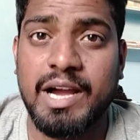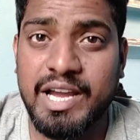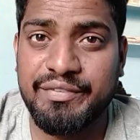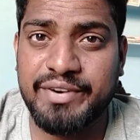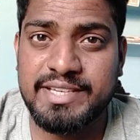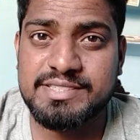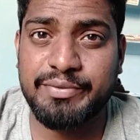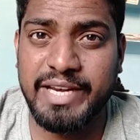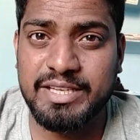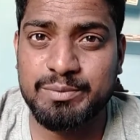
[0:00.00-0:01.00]
హాయ్ ఫ్రెండ్స్
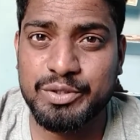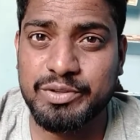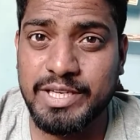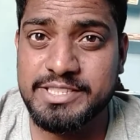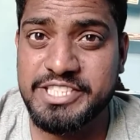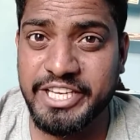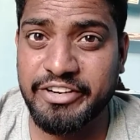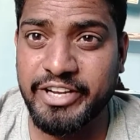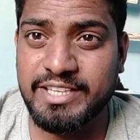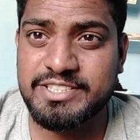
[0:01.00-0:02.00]
వెల్కమ్ టు ద జై
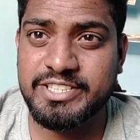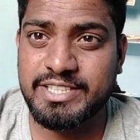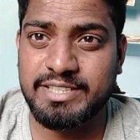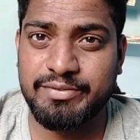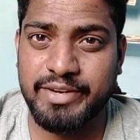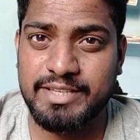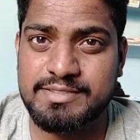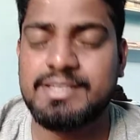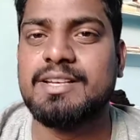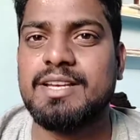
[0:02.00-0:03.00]
రాయల్ ఛానల్
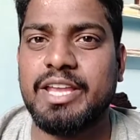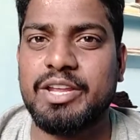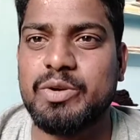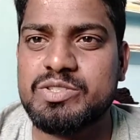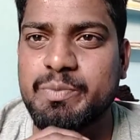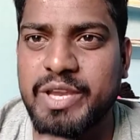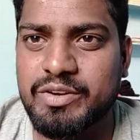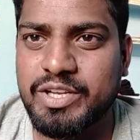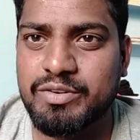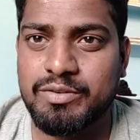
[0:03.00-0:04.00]
ఫ్రెండ్స్ ఈరోజు
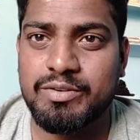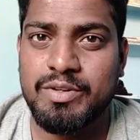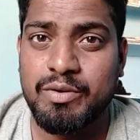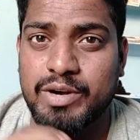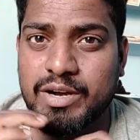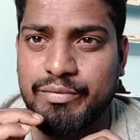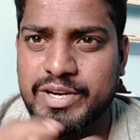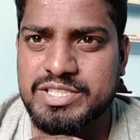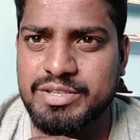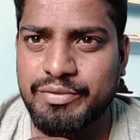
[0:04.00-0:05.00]
మీకు నేను ఒక
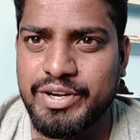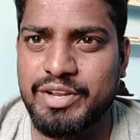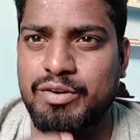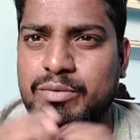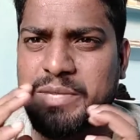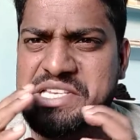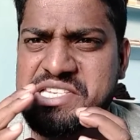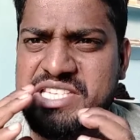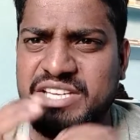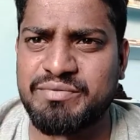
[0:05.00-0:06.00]
ఫస్ట్ వీడియో
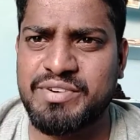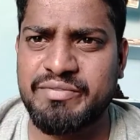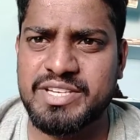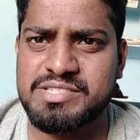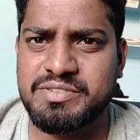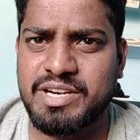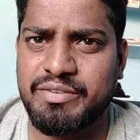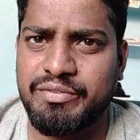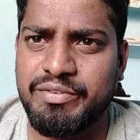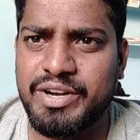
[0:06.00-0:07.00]
మంచి ఇన్ఫర్మేషన్
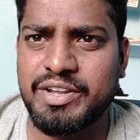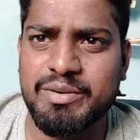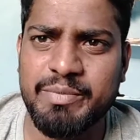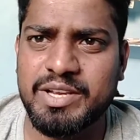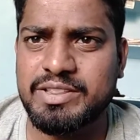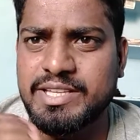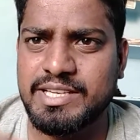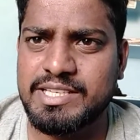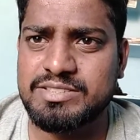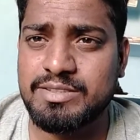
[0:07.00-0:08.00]
ఉన్న వీడియో మీకు
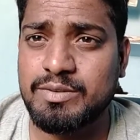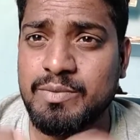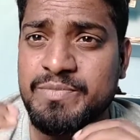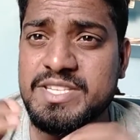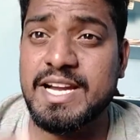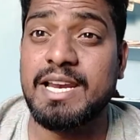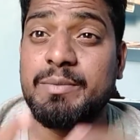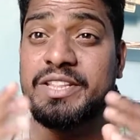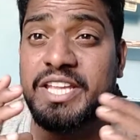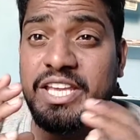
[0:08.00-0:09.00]
తెలియజేస్తాను
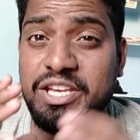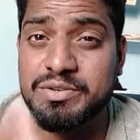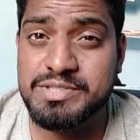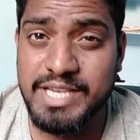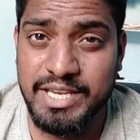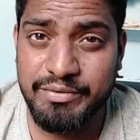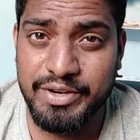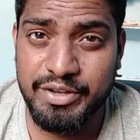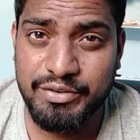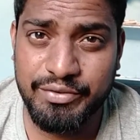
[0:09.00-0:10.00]
చాలామందికి యూజ్ అయ్యే
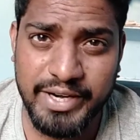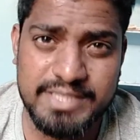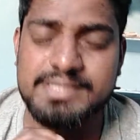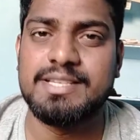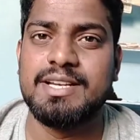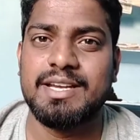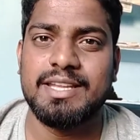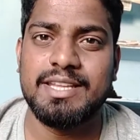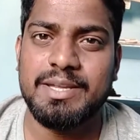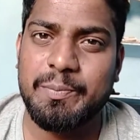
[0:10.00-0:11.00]
వీడియో ఫ్రెండ్స్
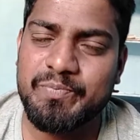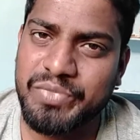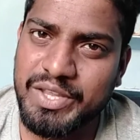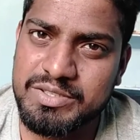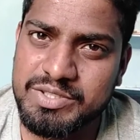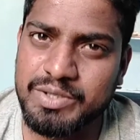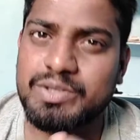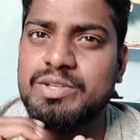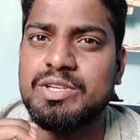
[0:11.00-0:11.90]
ఇది సో